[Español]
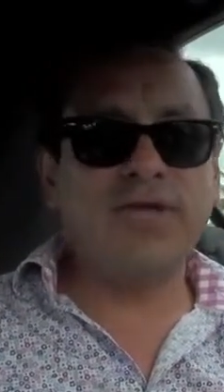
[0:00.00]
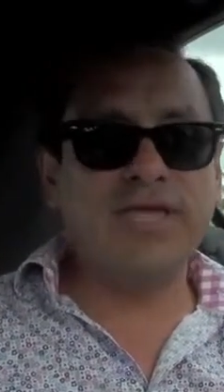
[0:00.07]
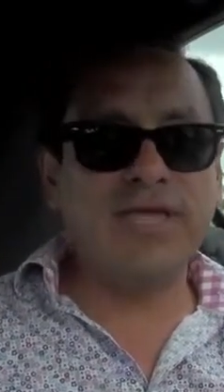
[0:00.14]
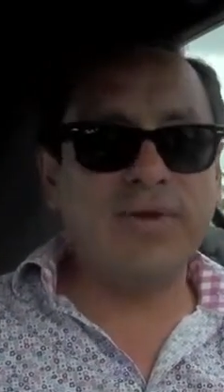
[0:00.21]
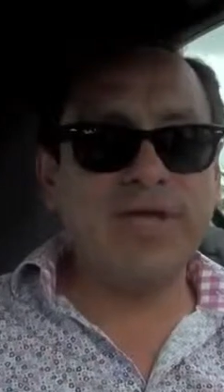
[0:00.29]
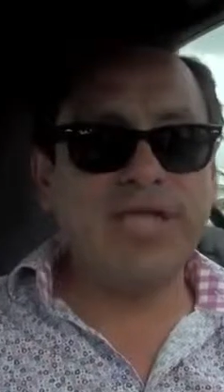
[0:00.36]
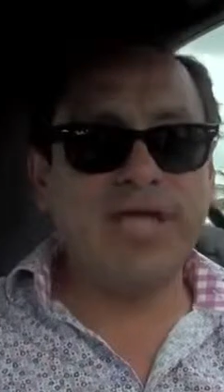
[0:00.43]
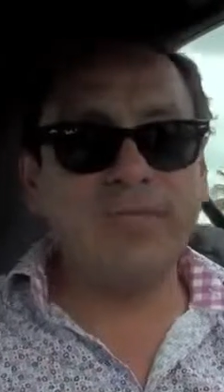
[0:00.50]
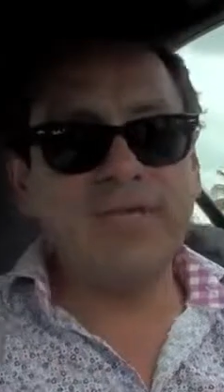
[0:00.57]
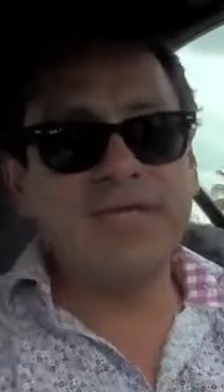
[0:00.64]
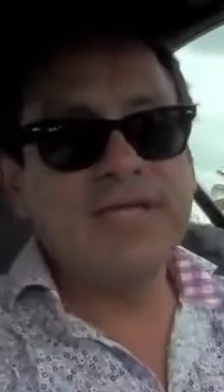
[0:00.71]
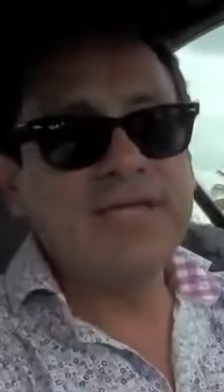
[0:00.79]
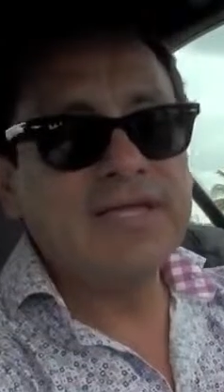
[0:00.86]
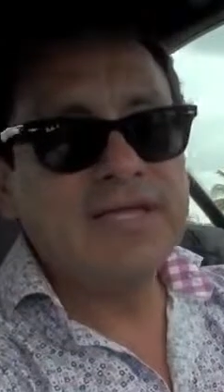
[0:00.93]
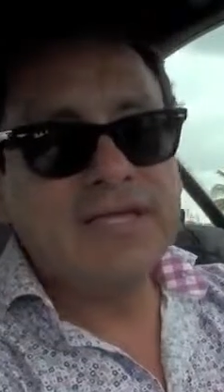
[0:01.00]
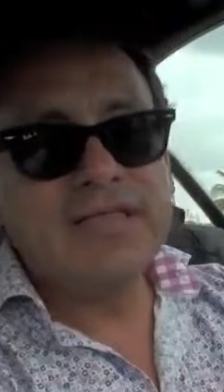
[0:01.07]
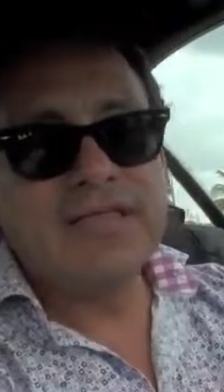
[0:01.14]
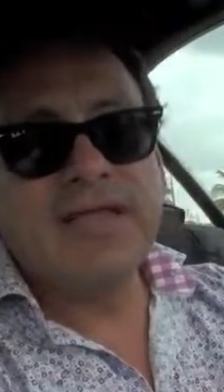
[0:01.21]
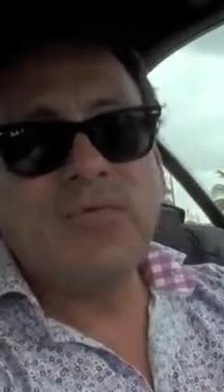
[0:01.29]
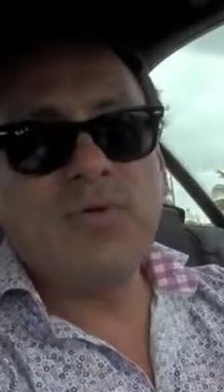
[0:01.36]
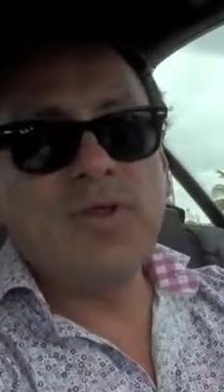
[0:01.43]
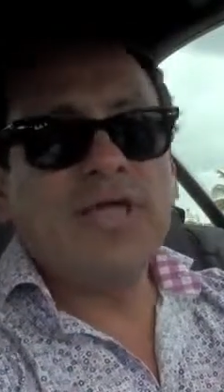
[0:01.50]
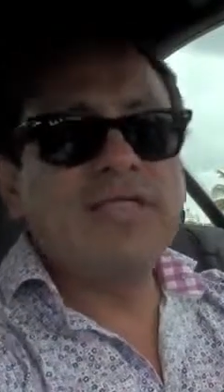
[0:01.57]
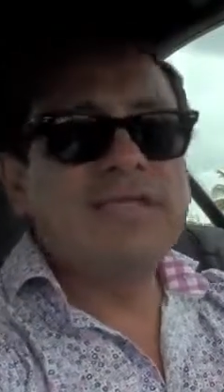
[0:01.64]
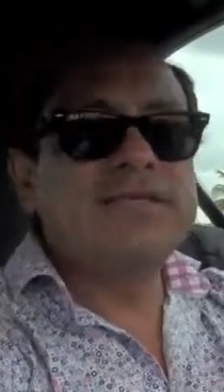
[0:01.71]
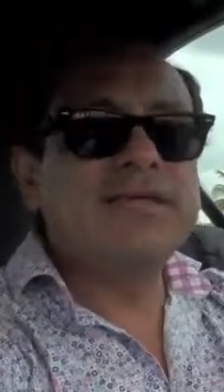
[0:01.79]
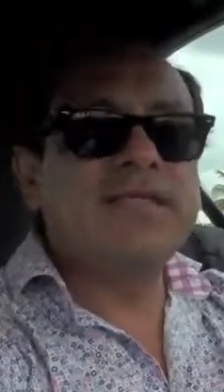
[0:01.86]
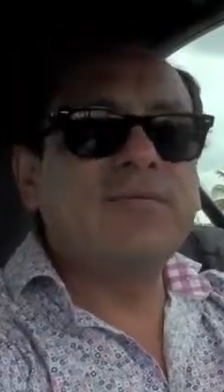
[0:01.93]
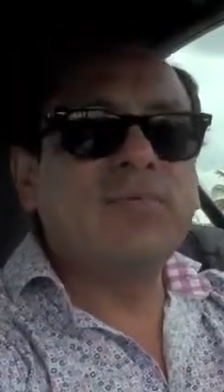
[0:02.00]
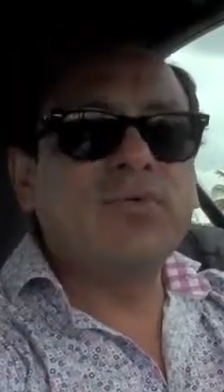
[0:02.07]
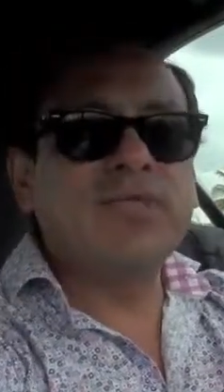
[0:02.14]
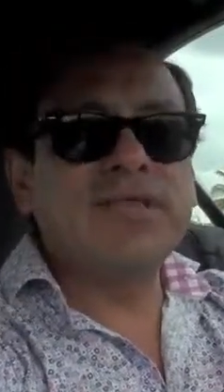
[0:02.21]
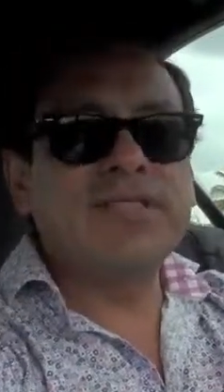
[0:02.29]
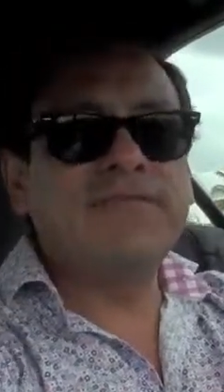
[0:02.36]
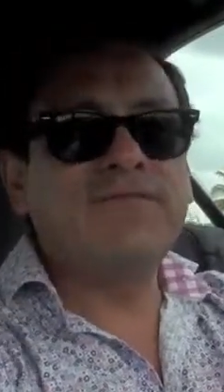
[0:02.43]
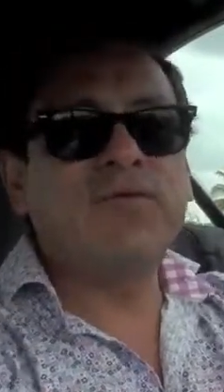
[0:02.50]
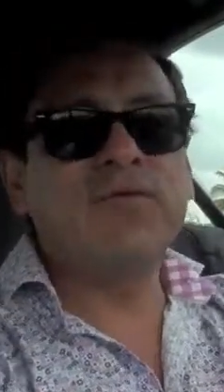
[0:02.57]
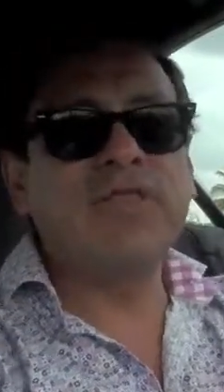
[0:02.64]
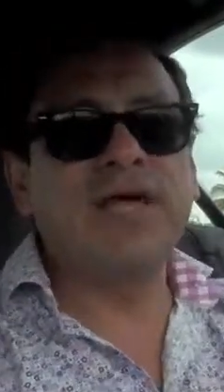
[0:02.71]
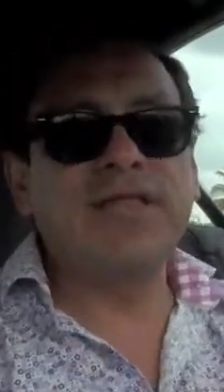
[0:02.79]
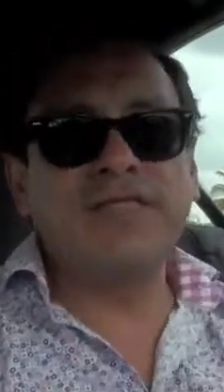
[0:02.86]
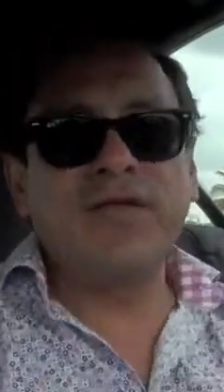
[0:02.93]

Aquí en Miami tenemos la dicha de poder disfrutar